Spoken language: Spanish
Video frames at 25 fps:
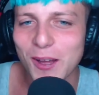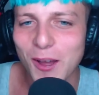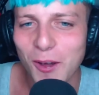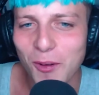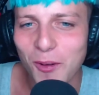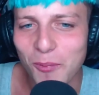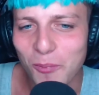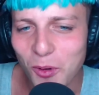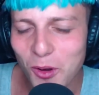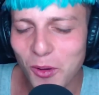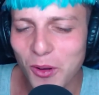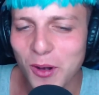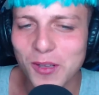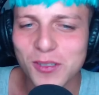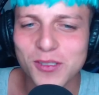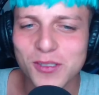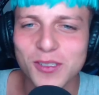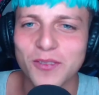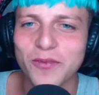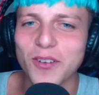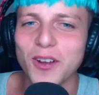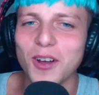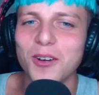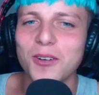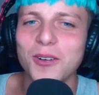Muy buenos
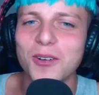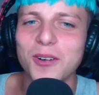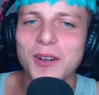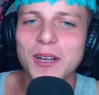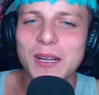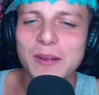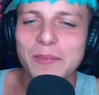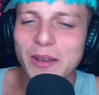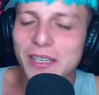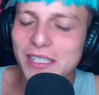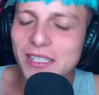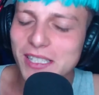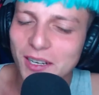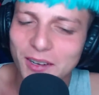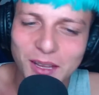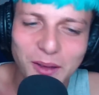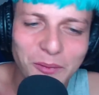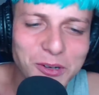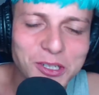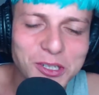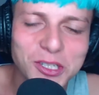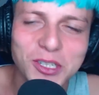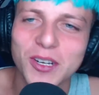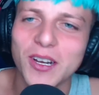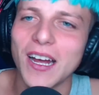son flow. Me vas a acordar
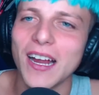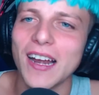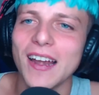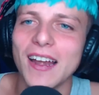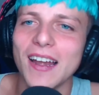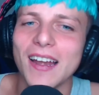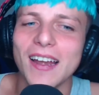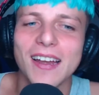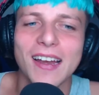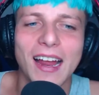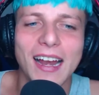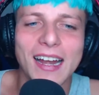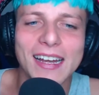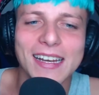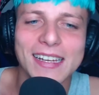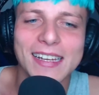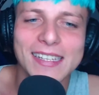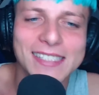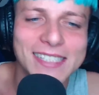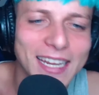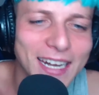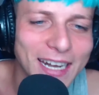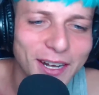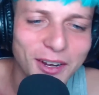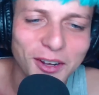mucho al, al
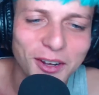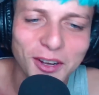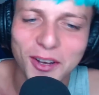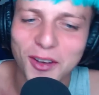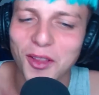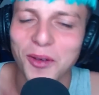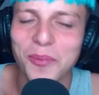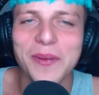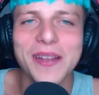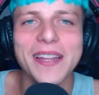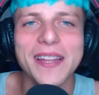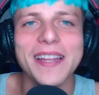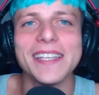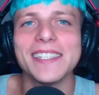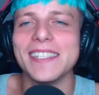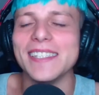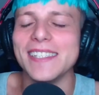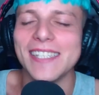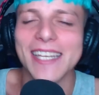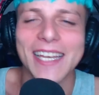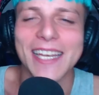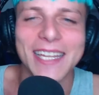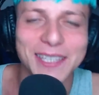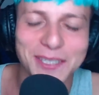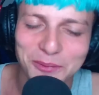CRO
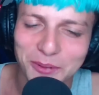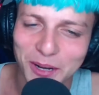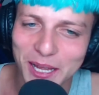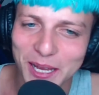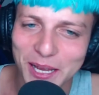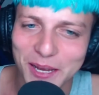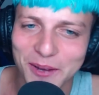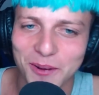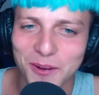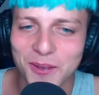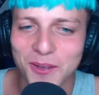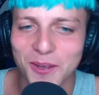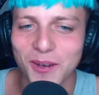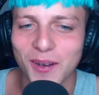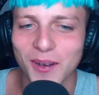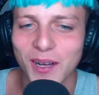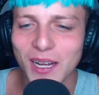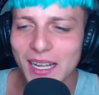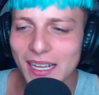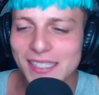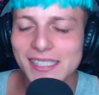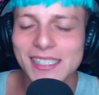2017, por ahí, boludo.